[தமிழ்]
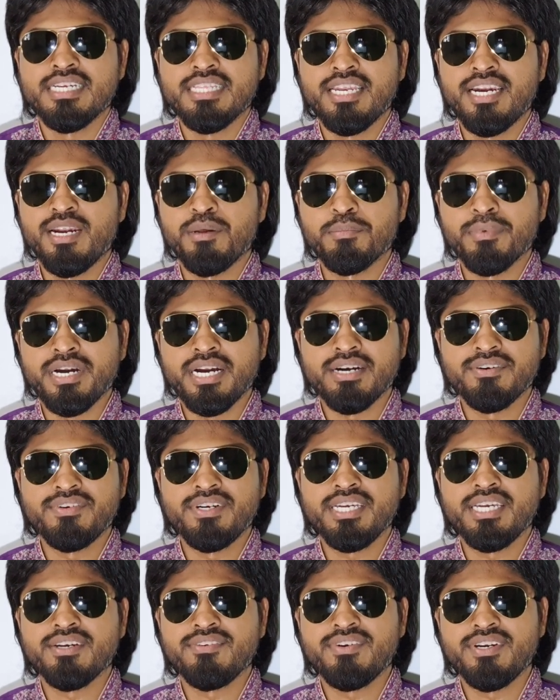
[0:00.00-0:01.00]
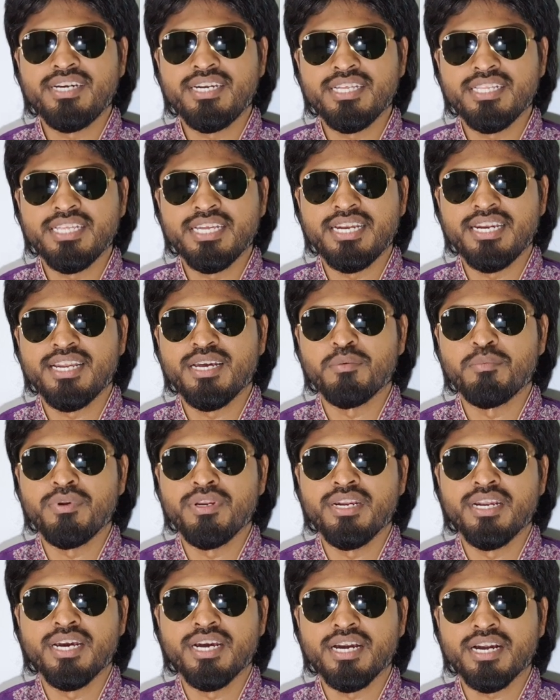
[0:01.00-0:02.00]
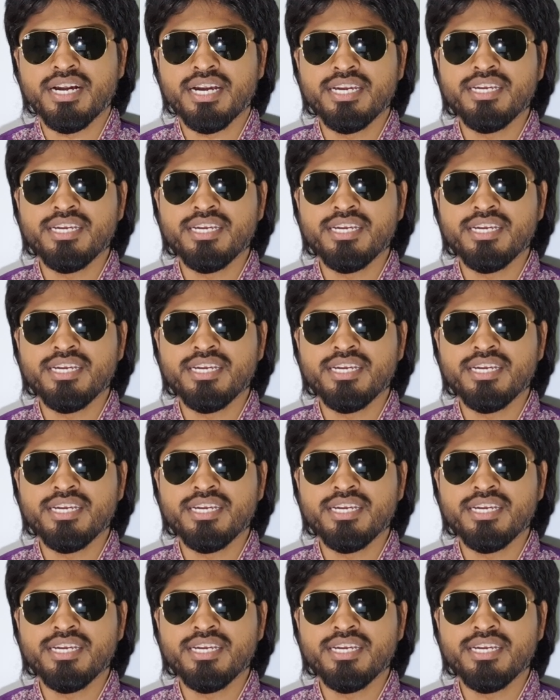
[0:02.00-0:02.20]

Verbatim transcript: இதில் நம்ம கவனிக்க வேண்டியது என்ன அப்படின்னா